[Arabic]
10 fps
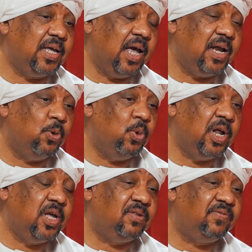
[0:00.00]
يعني اول
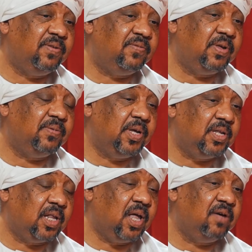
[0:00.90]
عيد في في
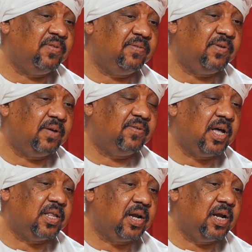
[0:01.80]
عيد اضحى في في في
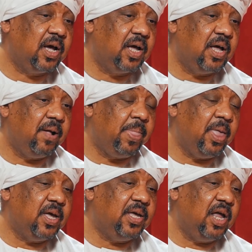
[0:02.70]
قطر هنا
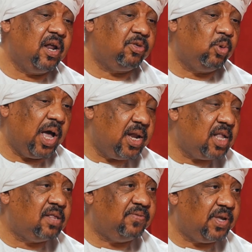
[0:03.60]
يعني اذكر
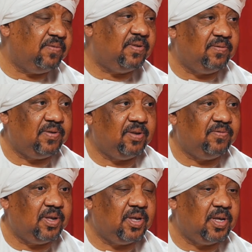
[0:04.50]
عانيت في في في
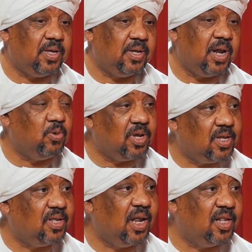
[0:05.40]
في لانه
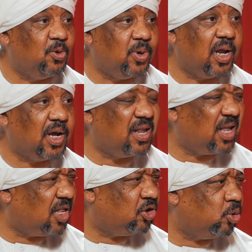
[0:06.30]
جديد يعني تو يعني كان نعم.
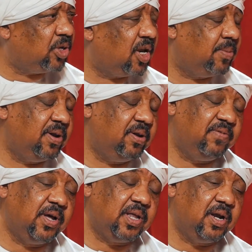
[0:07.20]
ثلاثة شهور تقريبا
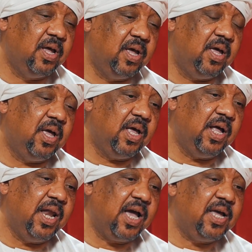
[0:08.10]
نعم.
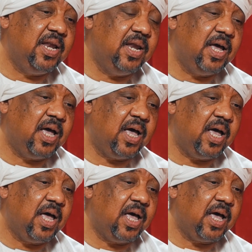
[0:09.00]
لكن
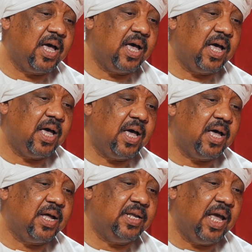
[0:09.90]

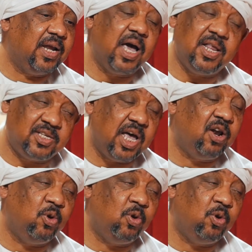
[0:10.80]
آه، يعني كانت سهله